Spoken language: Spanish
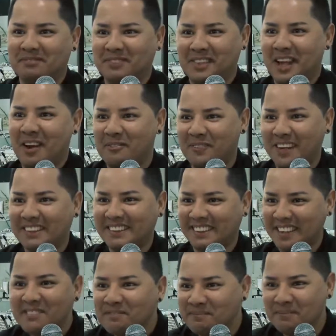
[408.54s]
de lo más
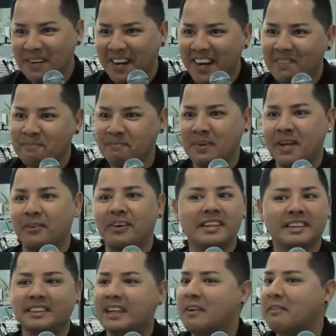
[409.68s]
simple, pero
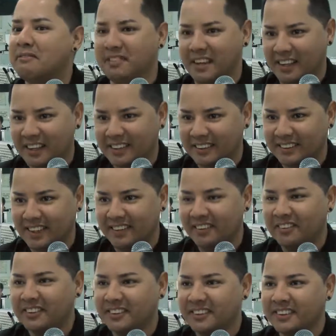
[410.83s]
ella estaba feliz.
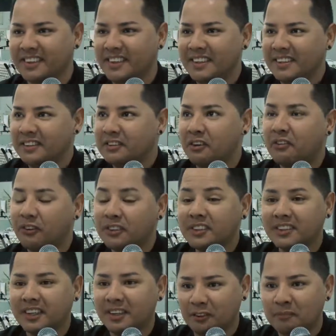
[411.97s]
Entonces, son
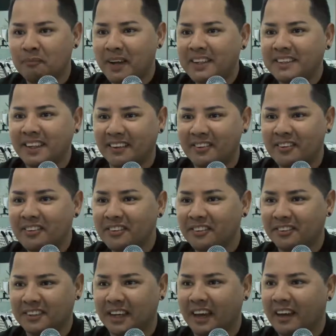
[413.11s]
cosas que nos pasan, ¿no?
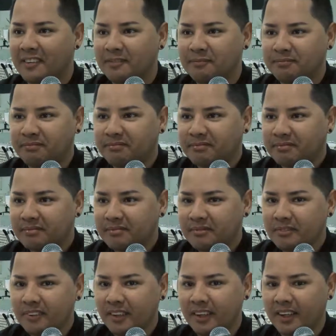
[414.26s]
O sea,
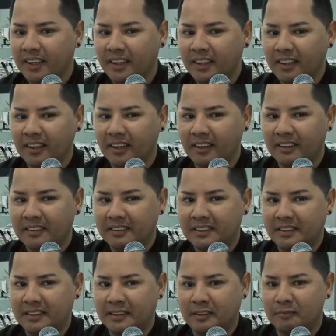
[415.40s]
eh, eh,
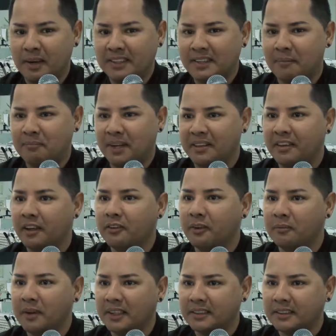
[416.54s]
vas aprendiendo y
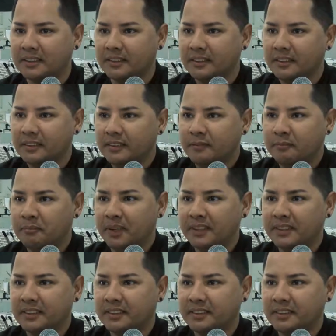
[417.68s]
vas,
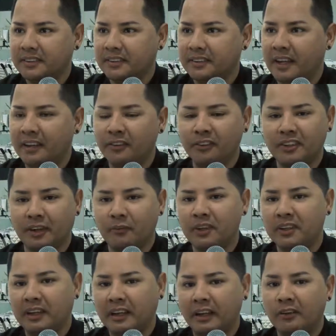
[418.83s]
vas dándote
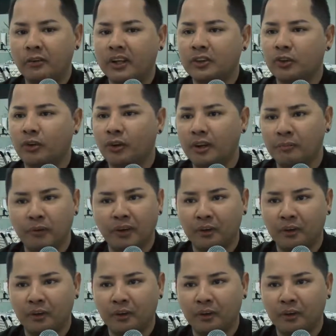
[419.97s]
cuenta que no a todos les puede